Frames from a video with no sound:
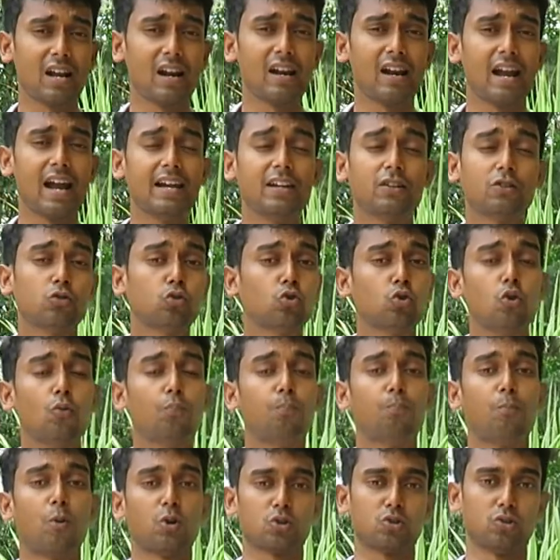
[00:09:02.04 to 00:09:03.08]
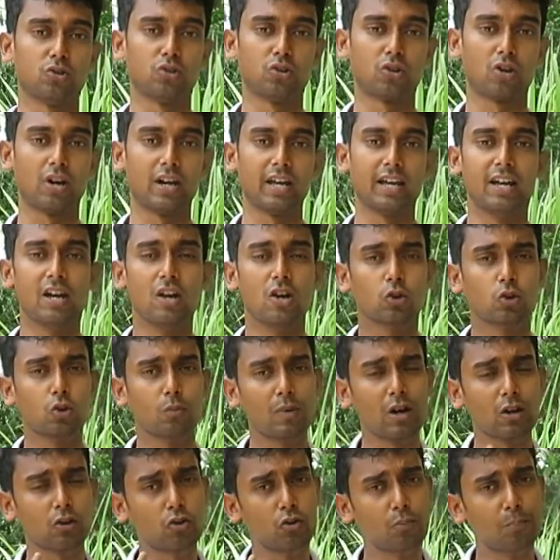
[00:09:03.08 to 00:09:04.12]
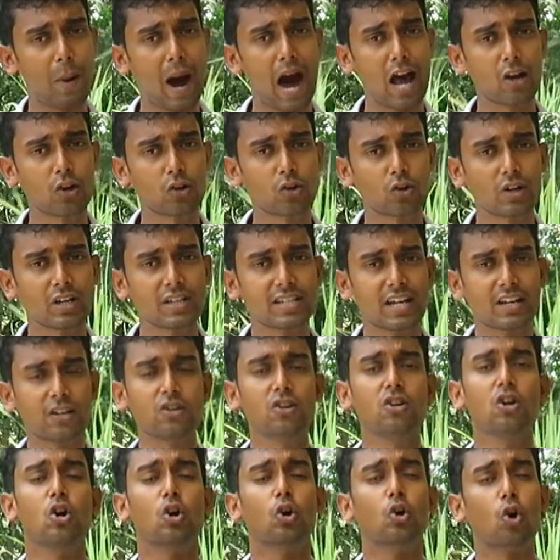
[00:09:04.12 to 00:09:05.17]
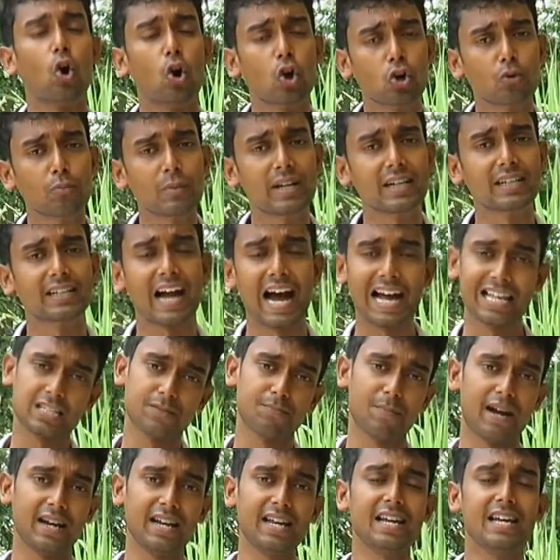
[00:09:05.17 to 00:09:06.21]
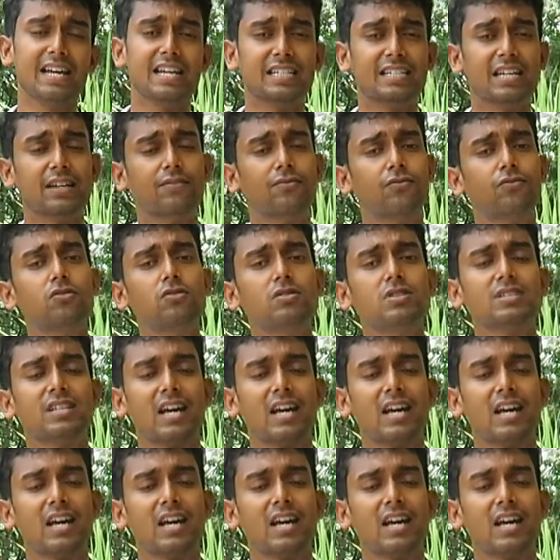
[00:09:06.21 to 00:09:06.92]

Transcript: সানলাইট খুব পছন্দ করে তোমরা খুব ভালো করে জানো গরমের গাছ মানে সে ফুল